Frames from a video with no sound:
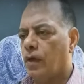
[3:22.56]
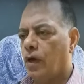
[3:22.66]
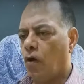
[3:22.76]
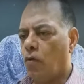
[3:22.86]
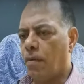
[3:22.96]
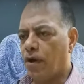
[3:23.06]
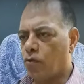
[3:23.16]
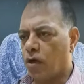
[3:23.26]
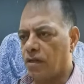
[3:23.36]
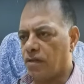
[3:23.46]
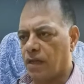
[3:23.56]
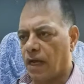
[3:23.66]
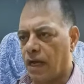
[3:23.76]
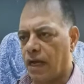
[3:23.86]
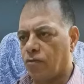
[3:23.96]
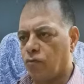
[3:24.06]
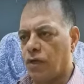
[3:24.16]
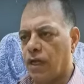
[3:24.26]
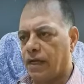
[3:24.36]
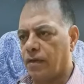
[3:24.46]
هو برضه قيد التحقيقات
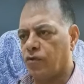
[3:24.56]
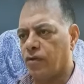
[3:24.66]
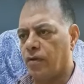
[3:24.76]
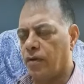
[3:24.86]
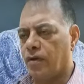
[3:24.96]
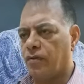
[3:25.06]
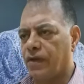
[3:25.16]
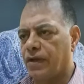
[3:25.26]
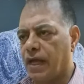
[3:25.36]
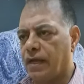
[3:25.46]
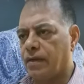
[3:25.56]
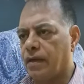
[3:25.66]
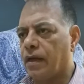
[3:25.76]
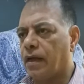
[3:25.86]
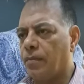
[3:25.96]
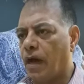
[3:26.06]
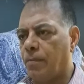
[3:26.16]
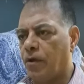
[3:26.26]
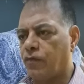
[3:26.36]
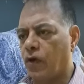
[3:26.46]
ولكن الفنان
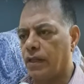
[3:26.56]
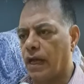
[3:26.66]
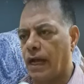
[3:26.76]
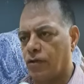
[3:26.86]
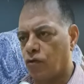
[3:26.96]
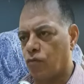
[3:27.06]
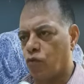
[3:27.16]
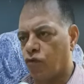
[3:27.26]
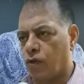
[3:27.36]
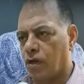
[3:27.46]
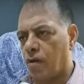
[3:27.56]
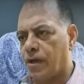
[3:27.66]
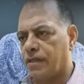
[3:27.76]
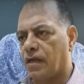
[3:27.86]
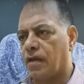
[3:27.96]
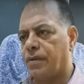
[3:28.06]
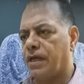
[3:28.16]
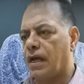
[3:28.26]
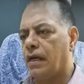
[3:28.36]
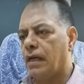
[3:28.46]
محمد فؤاد احد الرموز والقامات
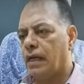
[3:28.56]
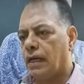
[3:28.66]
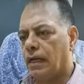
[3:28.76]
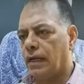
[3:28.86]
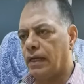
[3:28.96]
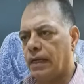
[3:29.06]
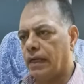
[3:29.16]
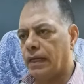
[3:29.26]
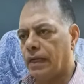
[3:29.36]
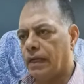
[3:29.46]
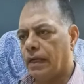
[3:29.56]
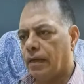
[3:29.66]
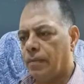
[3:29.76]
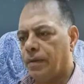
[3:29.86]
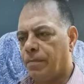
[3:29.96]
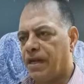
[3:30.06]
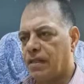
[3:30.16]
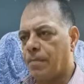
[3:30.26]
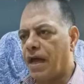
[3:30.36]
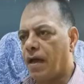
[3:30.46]
الكبيره اللي
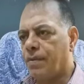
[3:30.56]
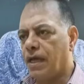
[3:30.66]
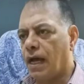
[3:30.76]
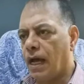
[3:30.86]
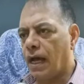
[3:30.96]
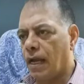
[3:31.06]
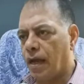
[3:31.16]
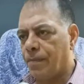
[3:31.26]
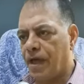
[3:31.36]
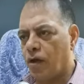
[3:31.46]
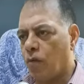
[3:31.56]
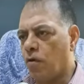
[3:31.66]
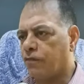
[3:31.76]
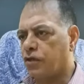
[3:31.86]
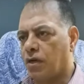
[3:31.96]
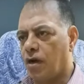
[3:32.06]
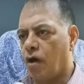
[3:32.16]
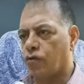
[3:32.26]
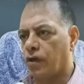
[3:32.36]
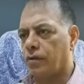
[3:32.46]
بنتباهى بيها على ابناء العموم في الشرق
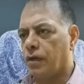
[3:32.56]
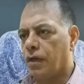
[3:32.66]
الاوسط